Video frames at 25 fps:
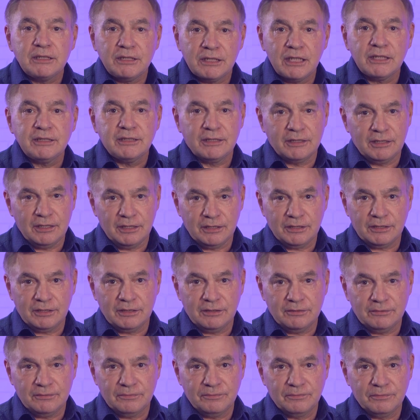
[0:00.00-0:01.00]
Я
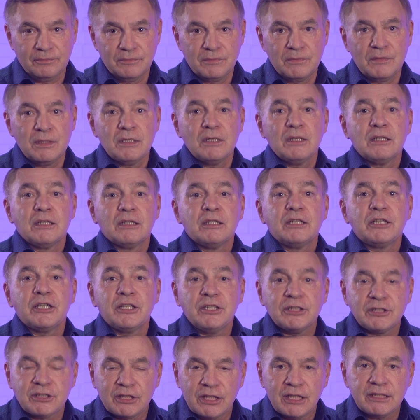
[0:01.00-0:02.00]
здесь».
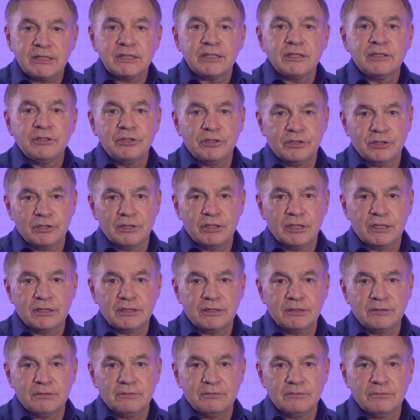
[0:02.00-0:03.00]
Регистрация
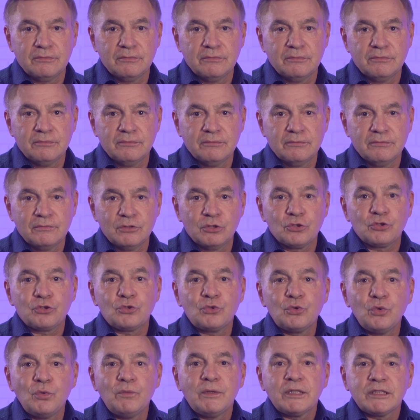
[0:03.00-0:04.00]
началась.
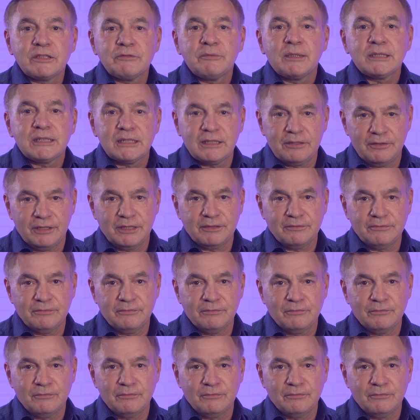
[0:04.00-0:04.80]
Жду вас в Москве.